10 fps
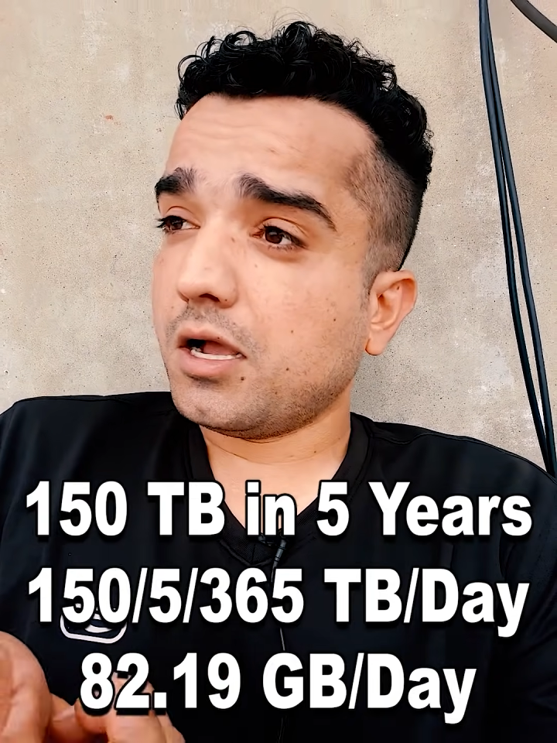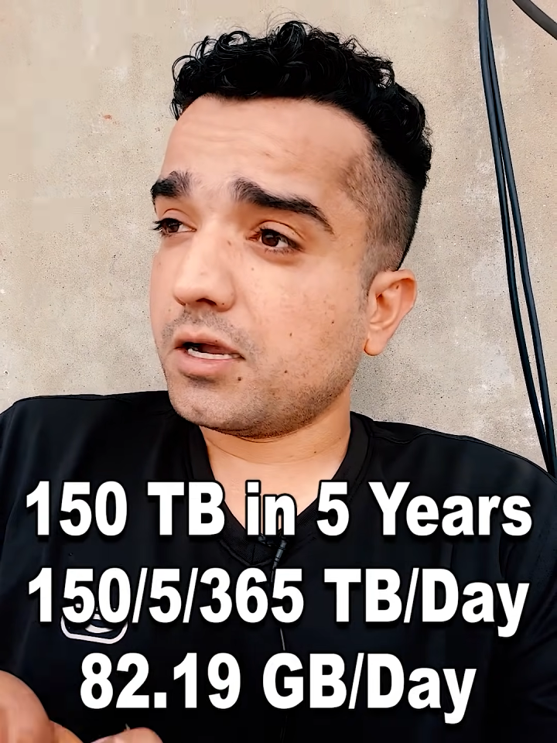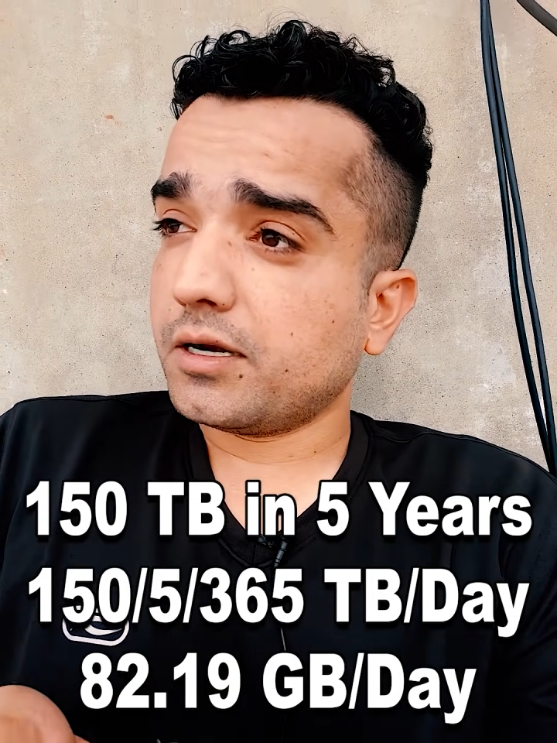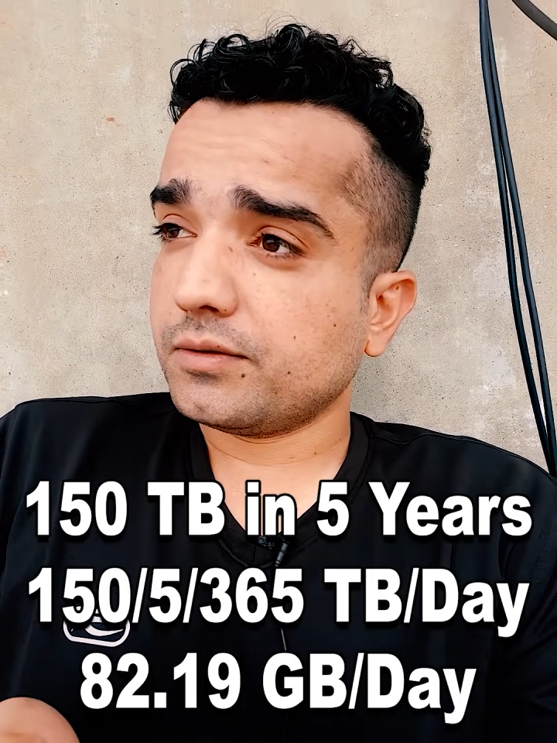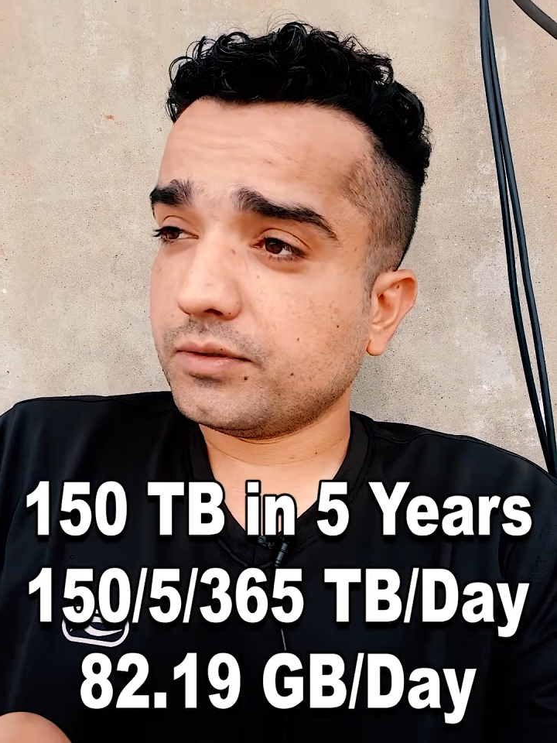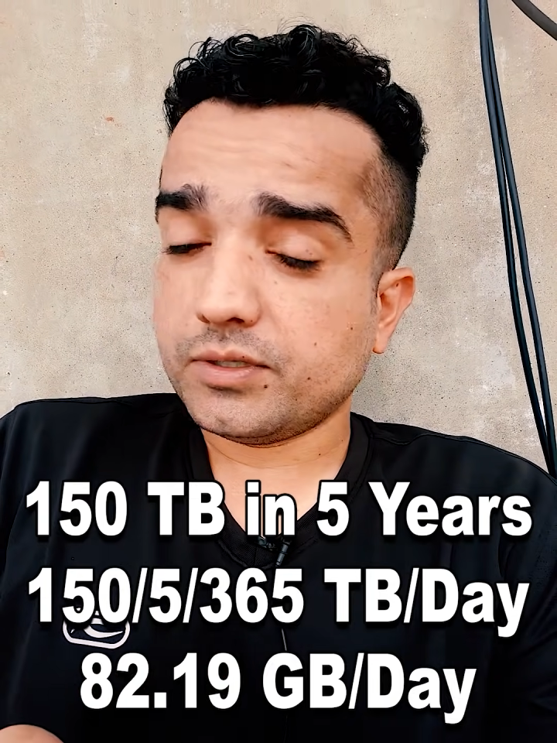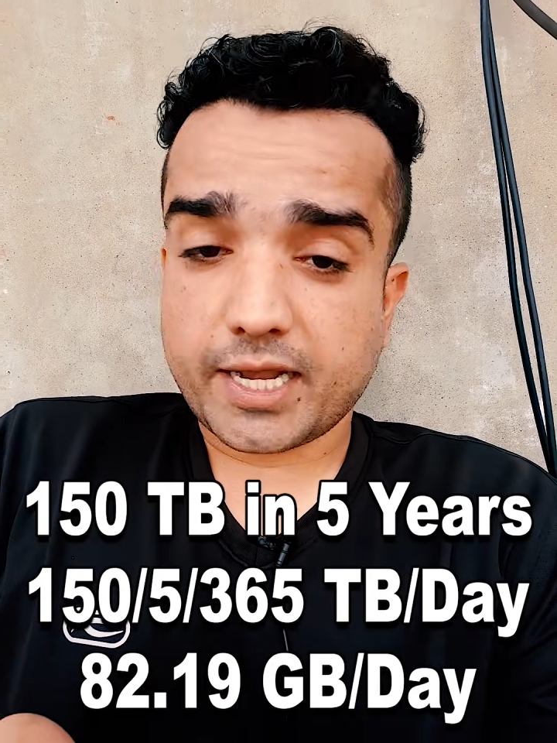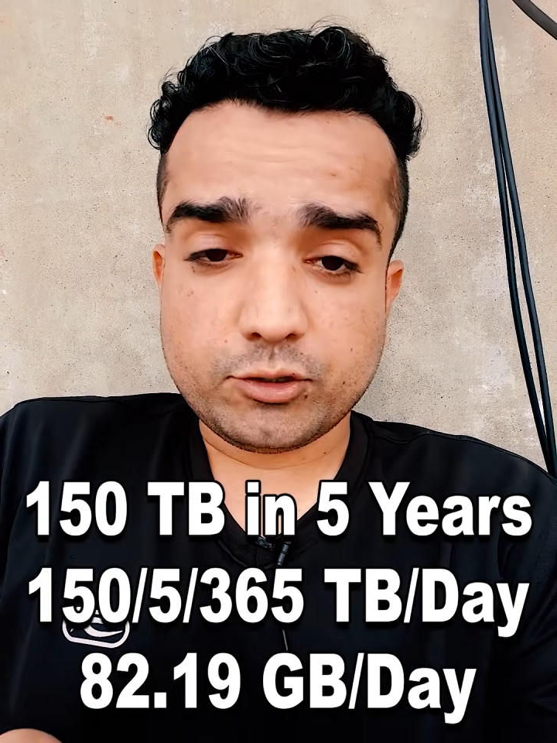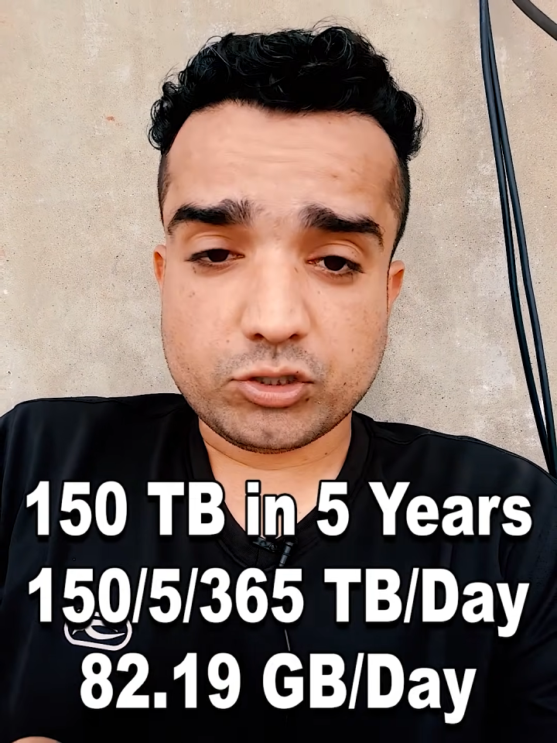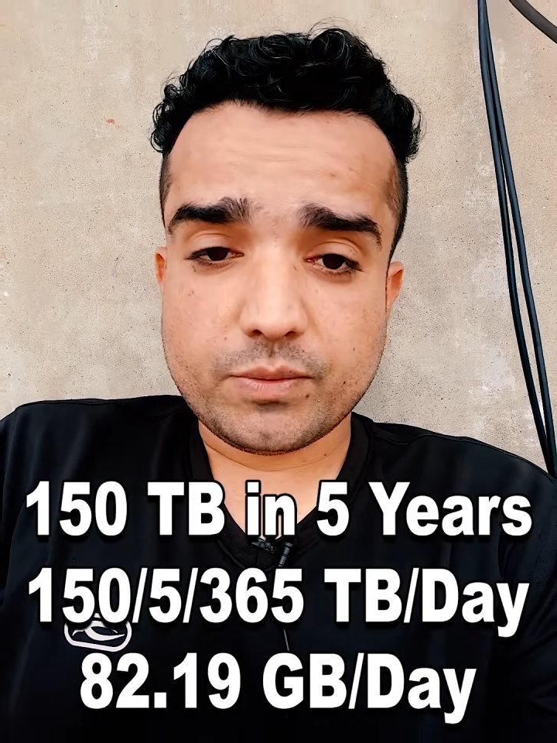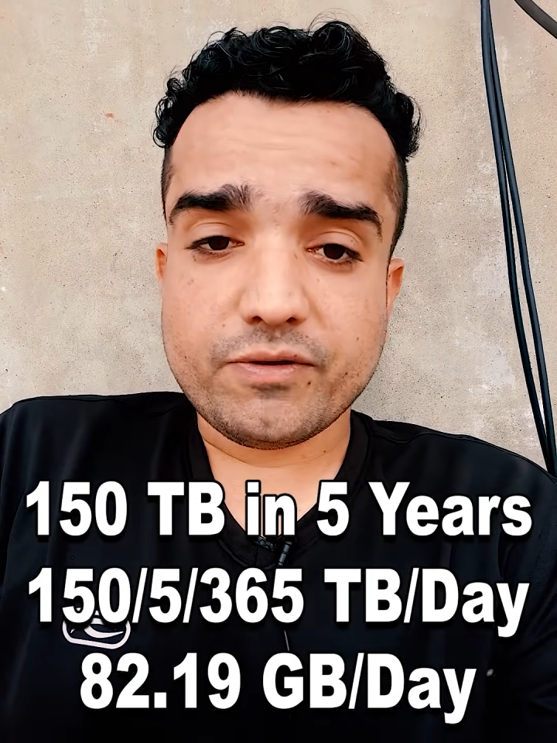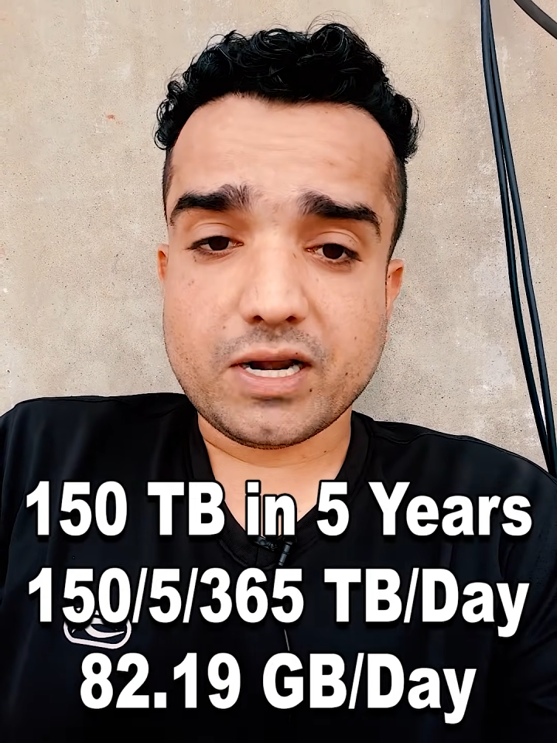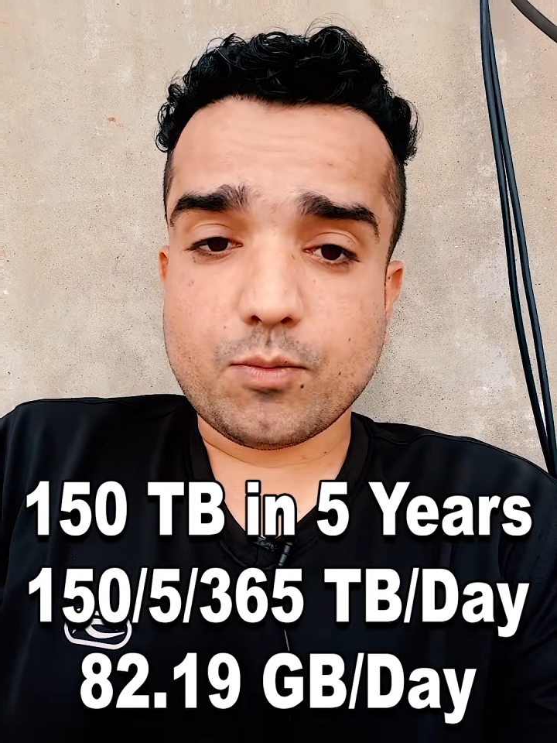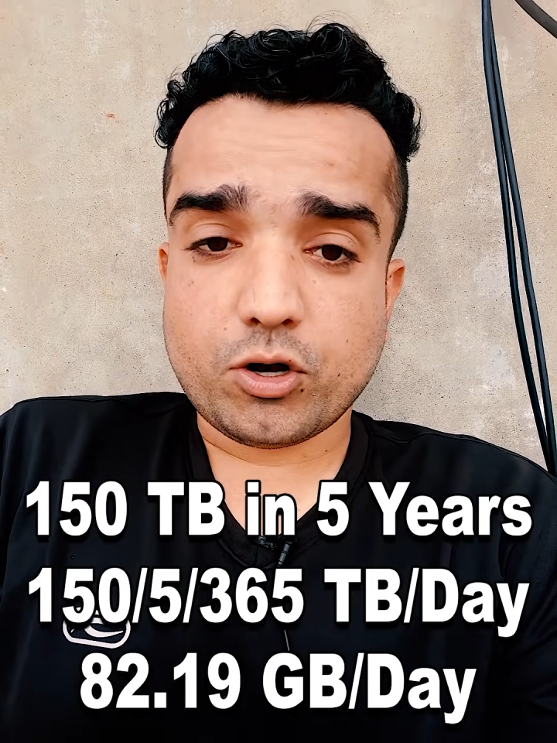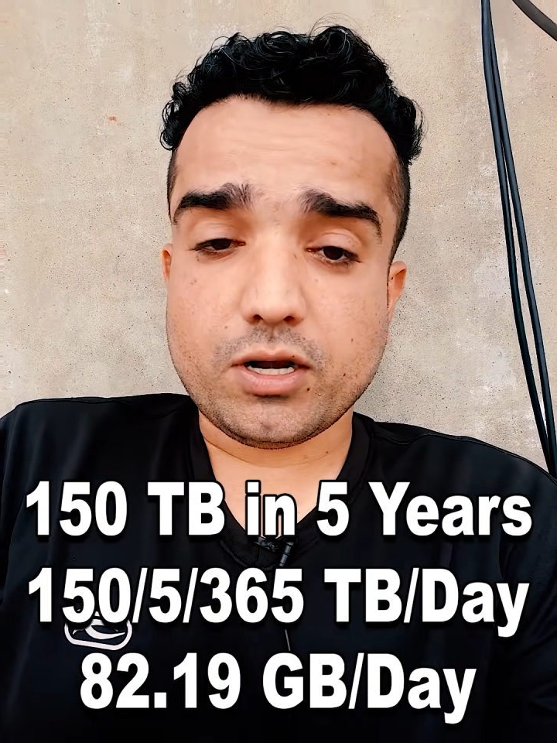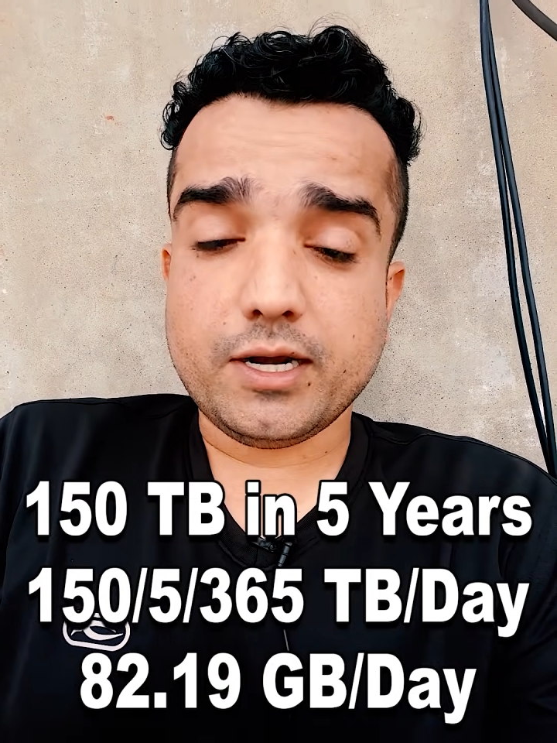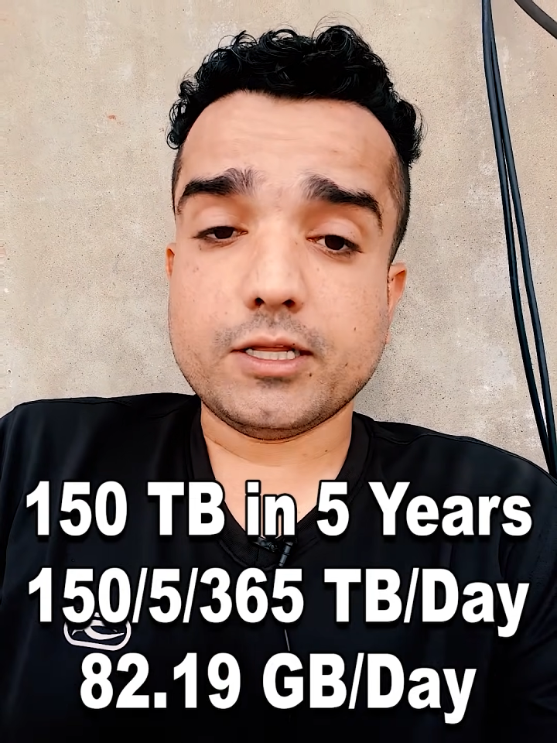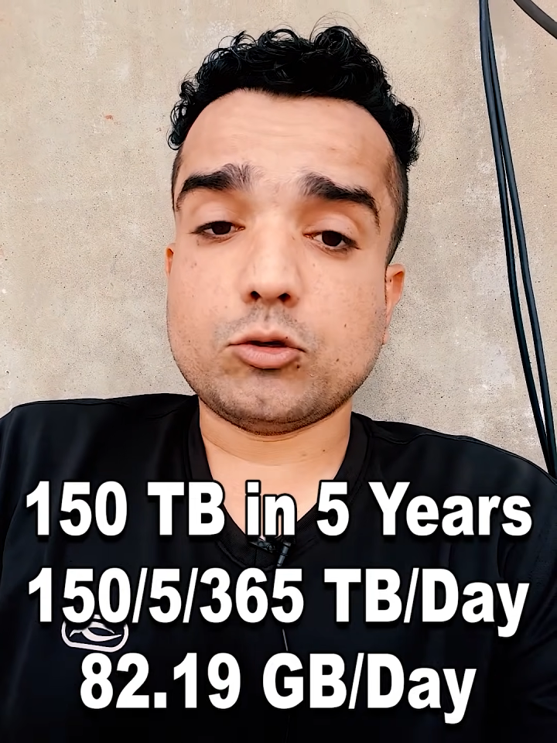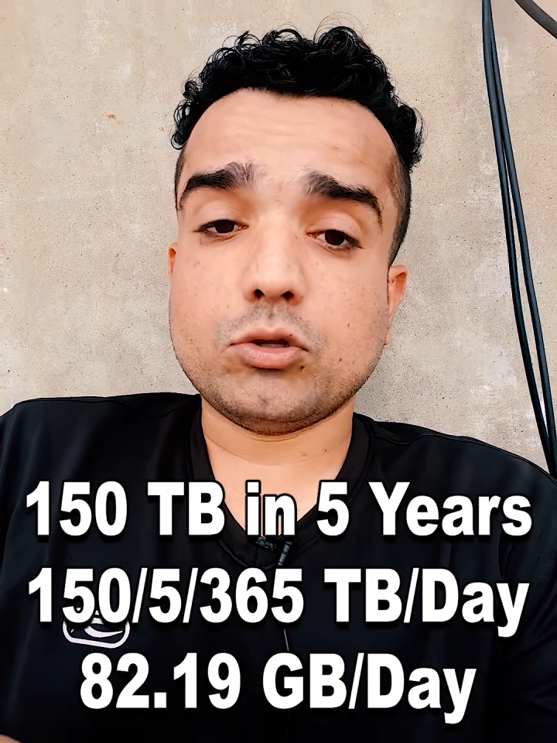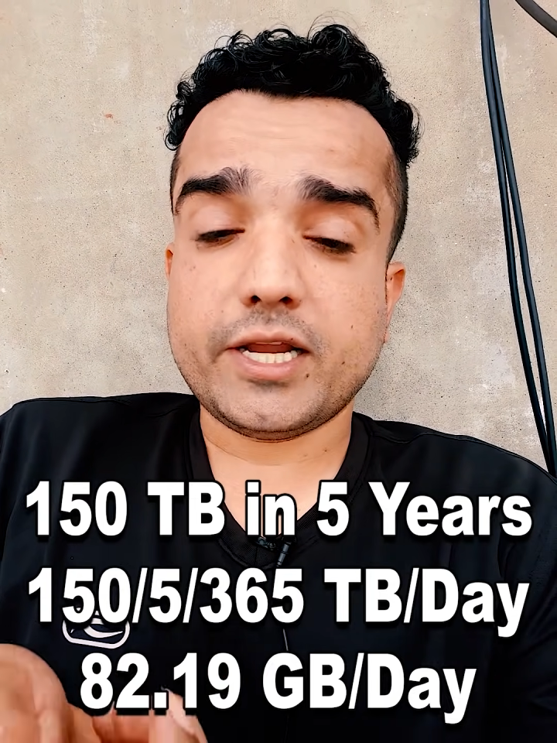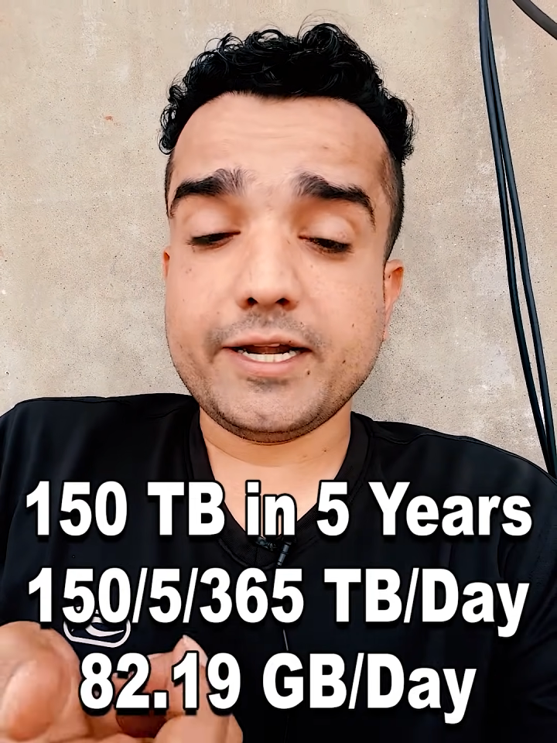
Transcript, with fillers: अगर ढाई सौ जी वाला मॉडल है ना तो